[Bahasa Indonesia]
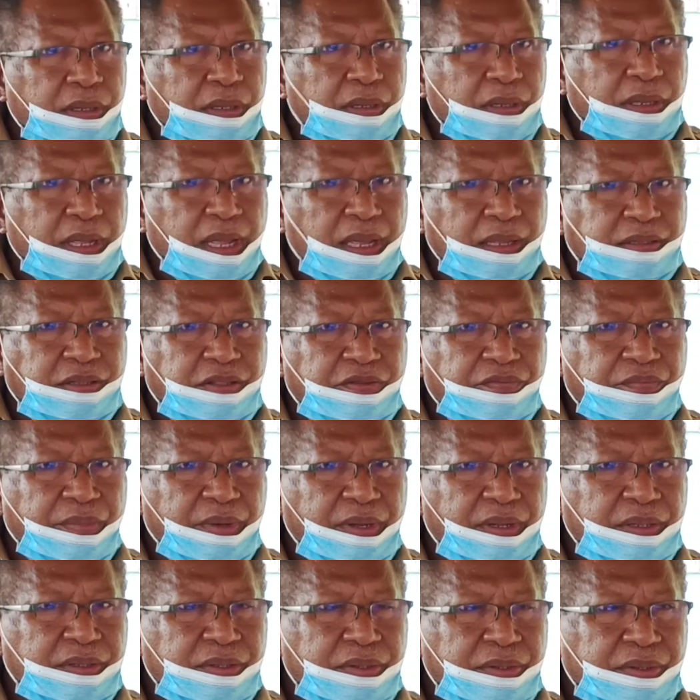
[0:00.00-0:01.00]
Timur,
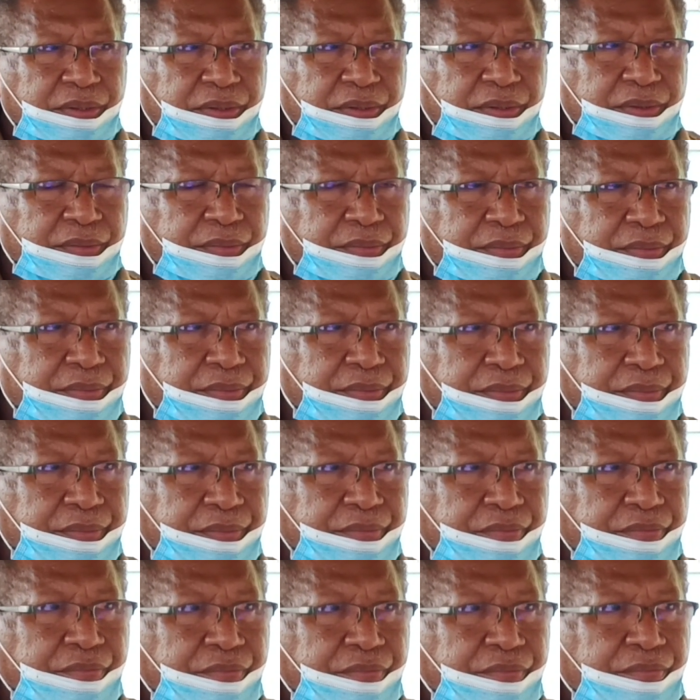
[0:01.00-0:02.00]
dan Distrik Raing Bawi.
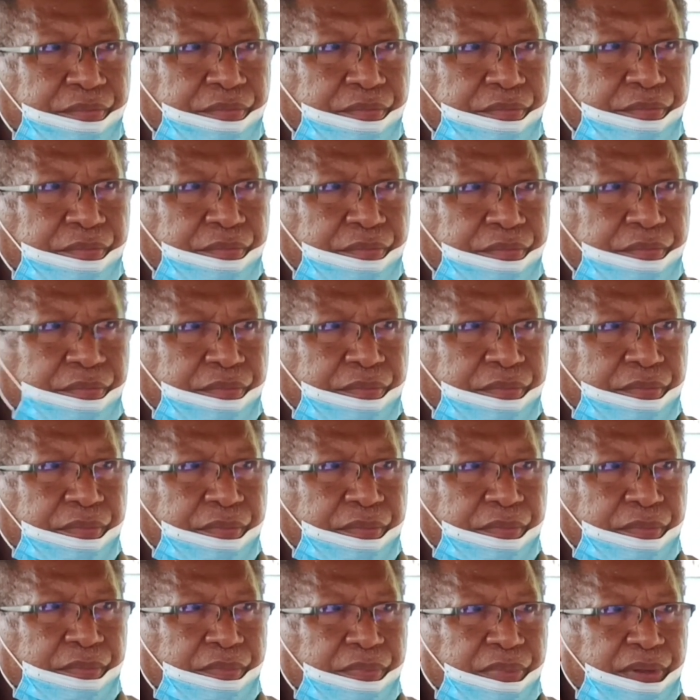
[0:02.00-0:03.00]
Tim
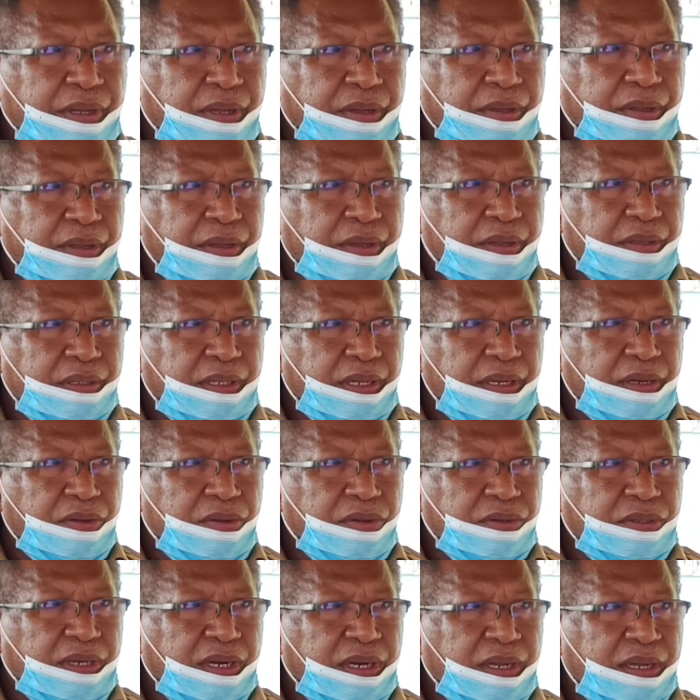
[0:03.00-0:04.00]
Liputan, Yapen
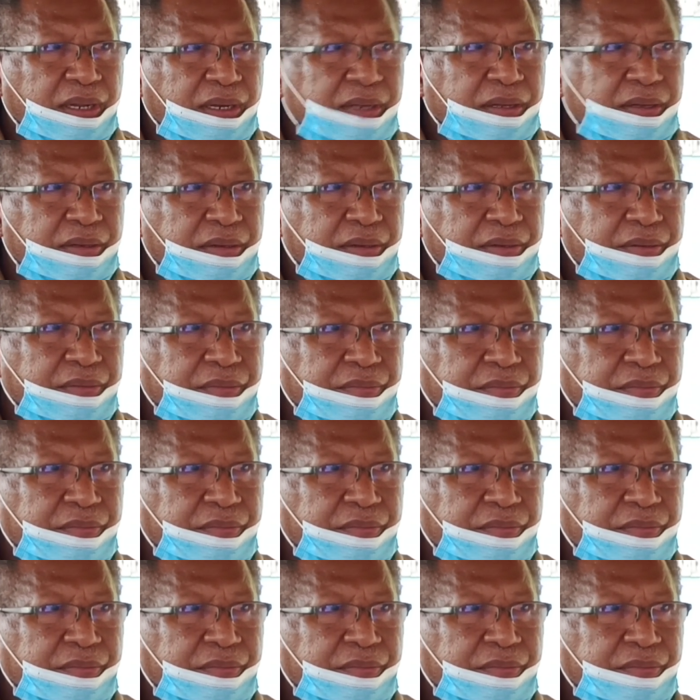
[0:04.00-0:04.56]
Channel.